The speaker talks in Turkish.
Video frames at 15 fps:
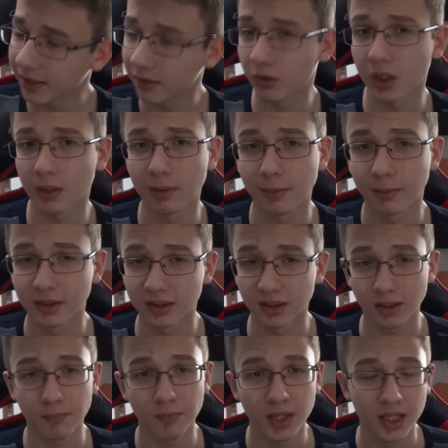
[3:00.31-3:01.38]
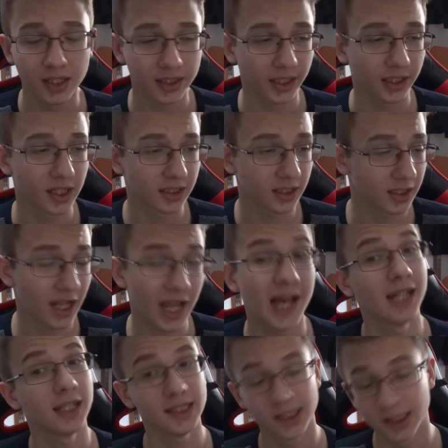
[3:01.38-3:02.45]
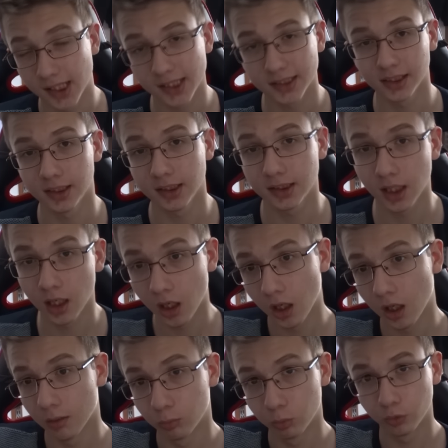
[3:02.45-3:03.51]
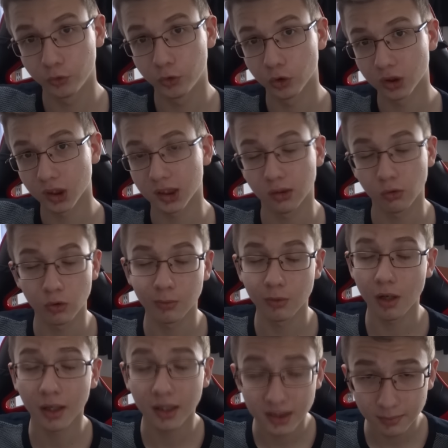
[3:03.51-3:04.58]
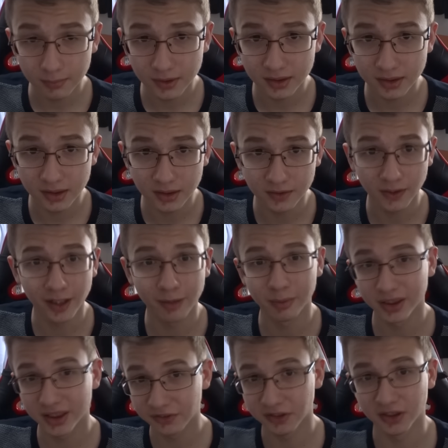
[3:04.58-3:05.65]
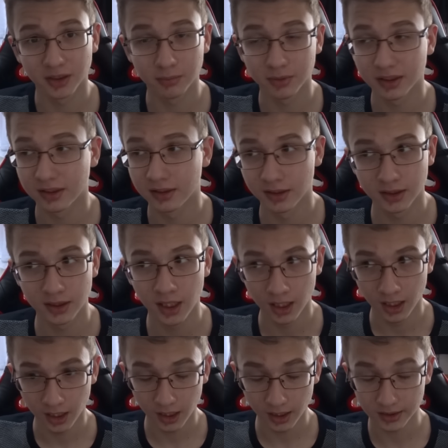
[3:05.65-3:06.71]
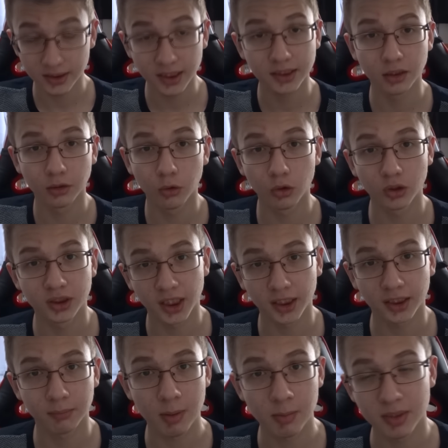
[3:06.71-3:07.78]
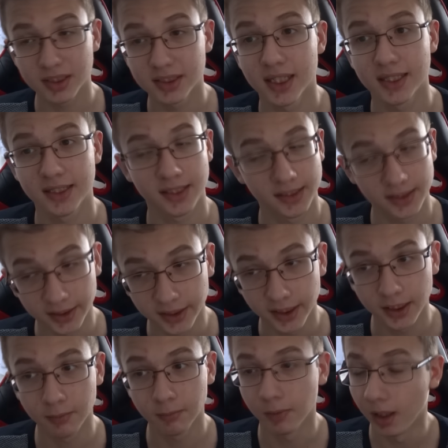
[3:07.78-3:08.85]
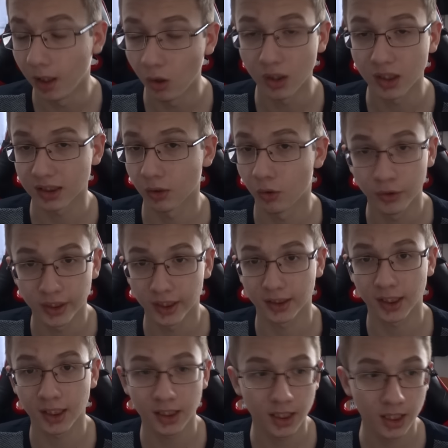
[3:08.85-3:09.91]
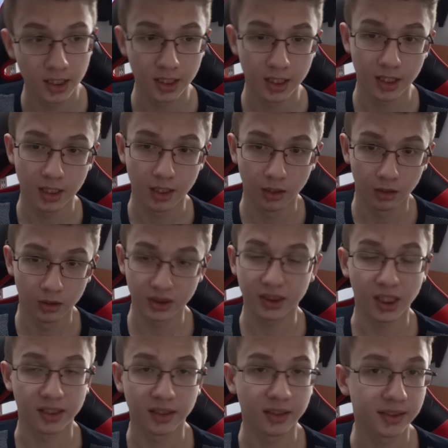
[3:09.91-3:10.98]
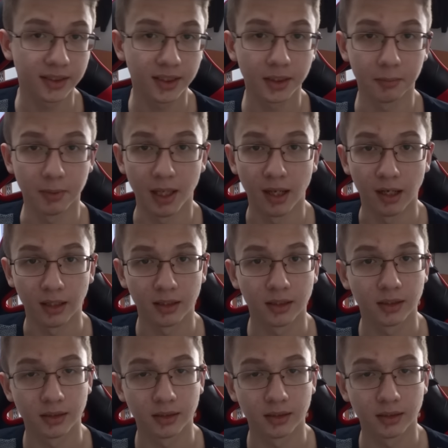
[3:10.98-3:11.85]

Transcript: Ben de oynamaya başladım. Tekrardan eğer isterseniz bu videonun altına yorum olarak yazabilirsiniz veya bana tweet atabilirsiniz. Ee, CSGO çekmemi isterseniz çekerim. Öylesine oynarken İsterseniz çekerim yani.